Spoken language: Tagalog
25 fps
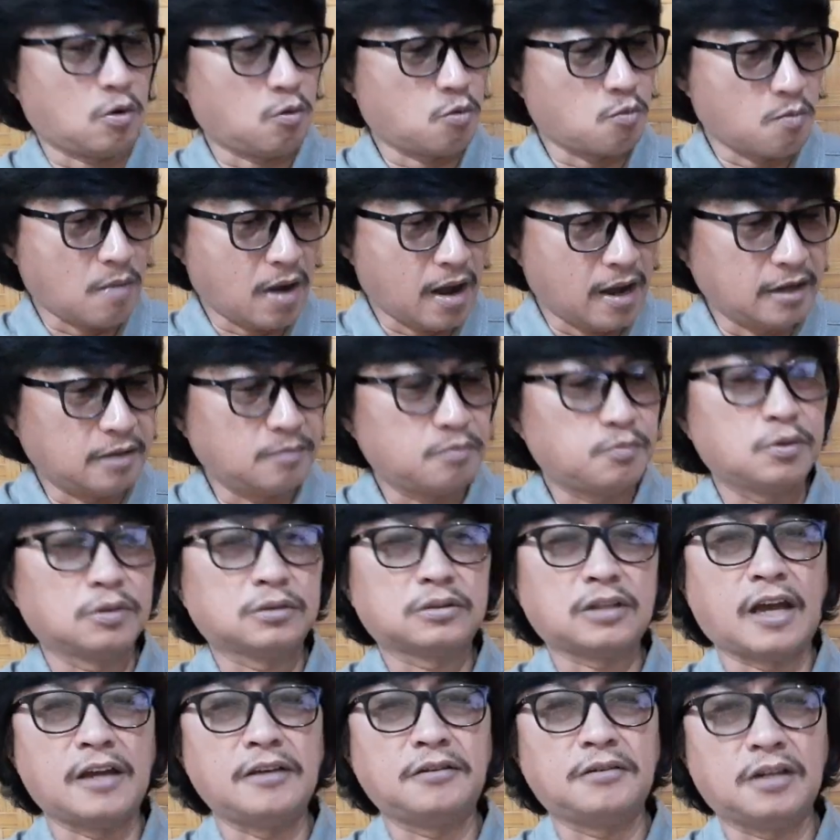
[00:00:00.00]
Kumain po
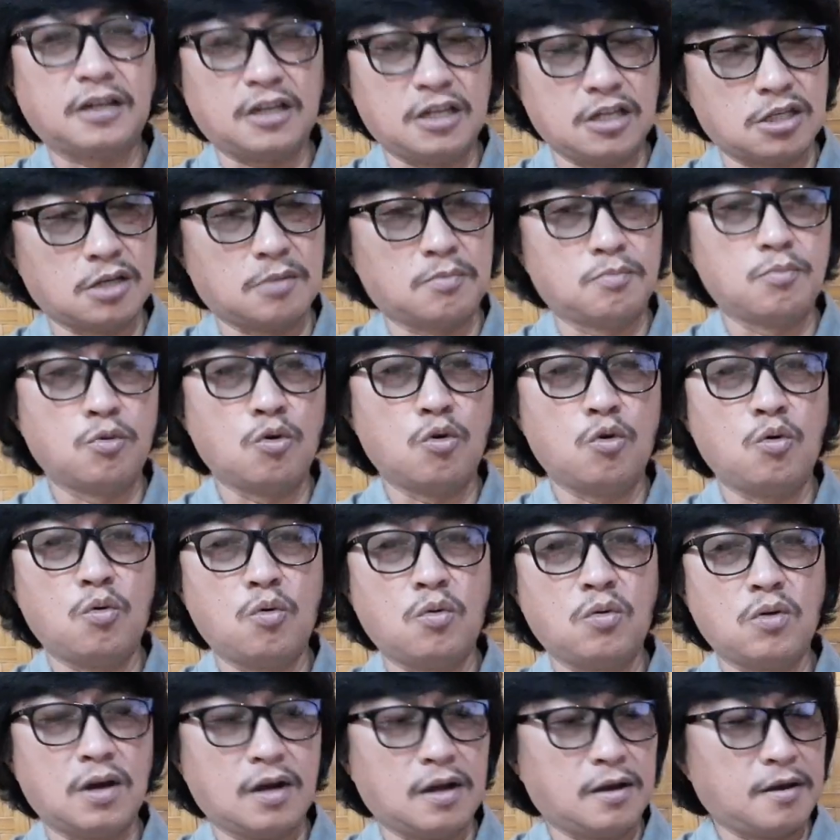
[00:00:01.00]
tayo ng isang
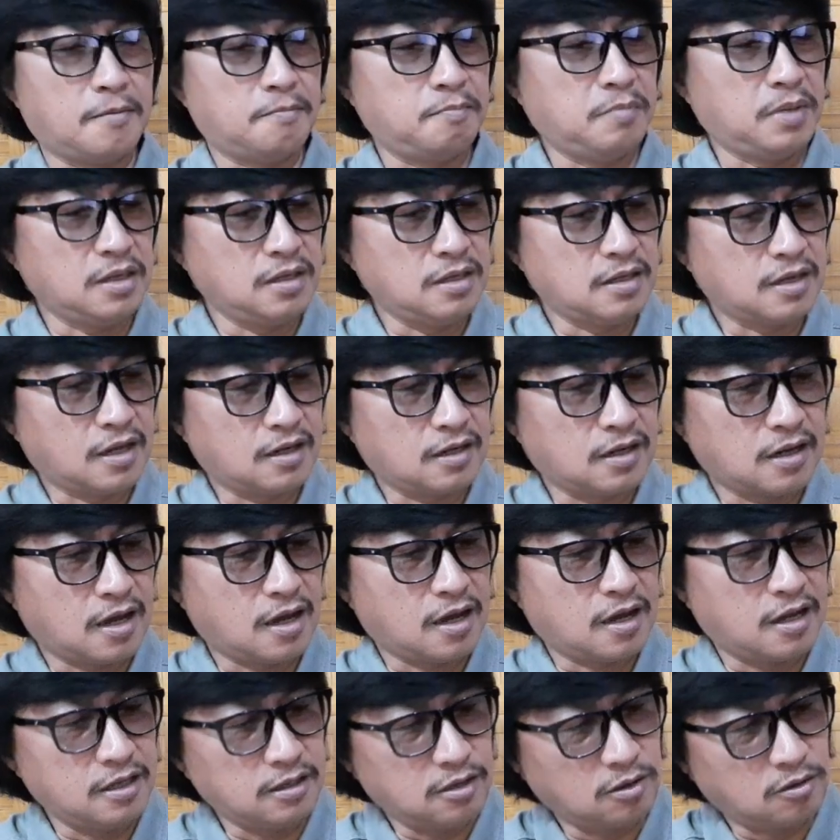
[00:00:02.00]
buong uh, pinya na
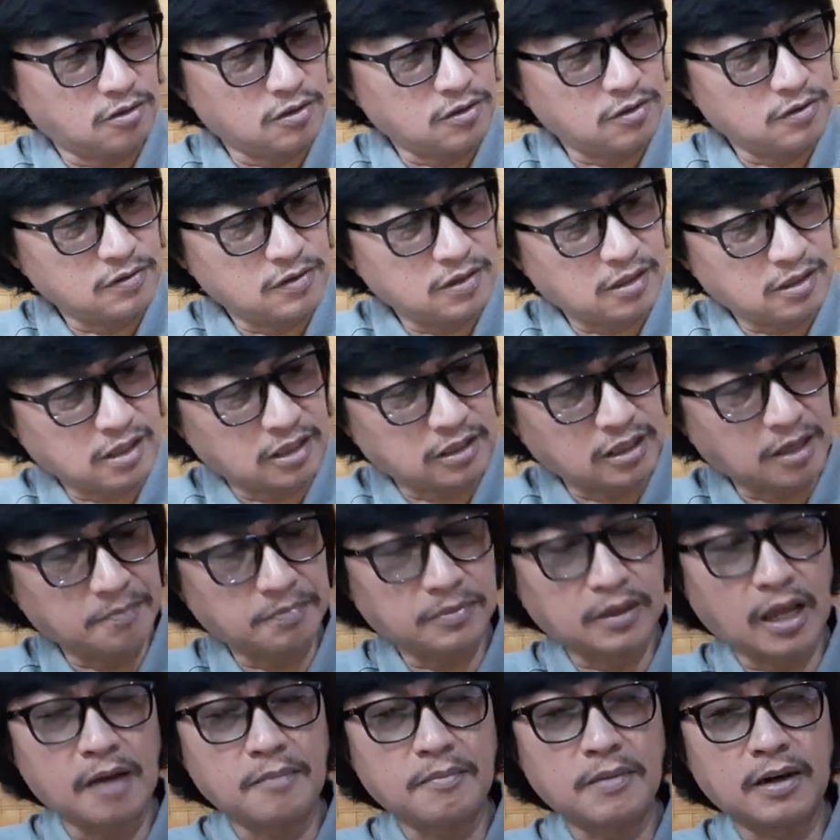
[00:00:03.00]
ito, yung
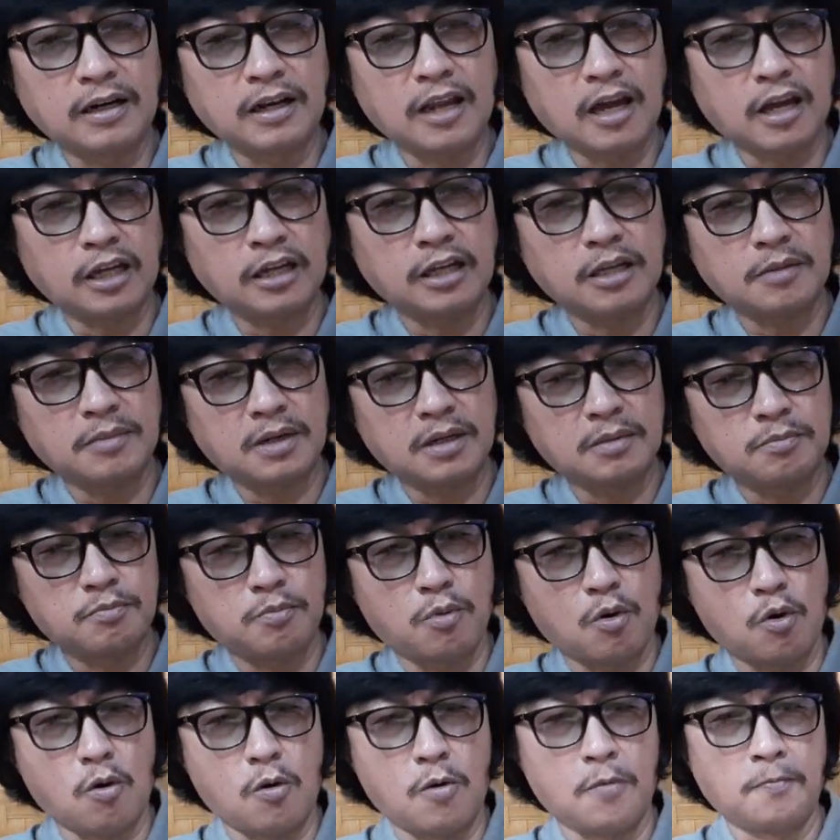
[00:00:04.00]
katamtamang laki naman
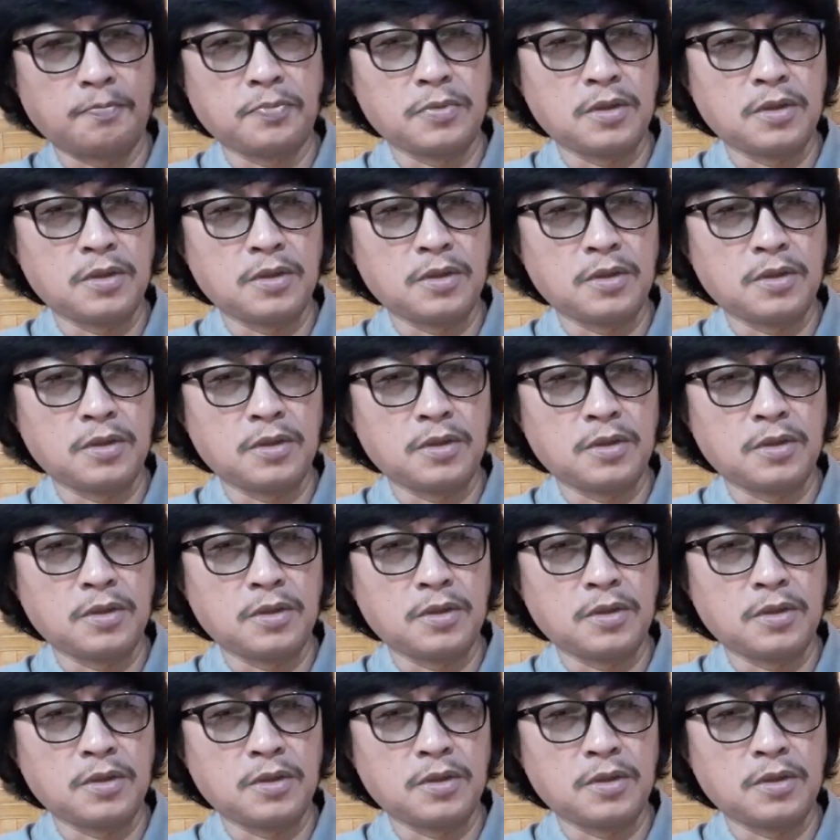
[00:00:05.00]
po.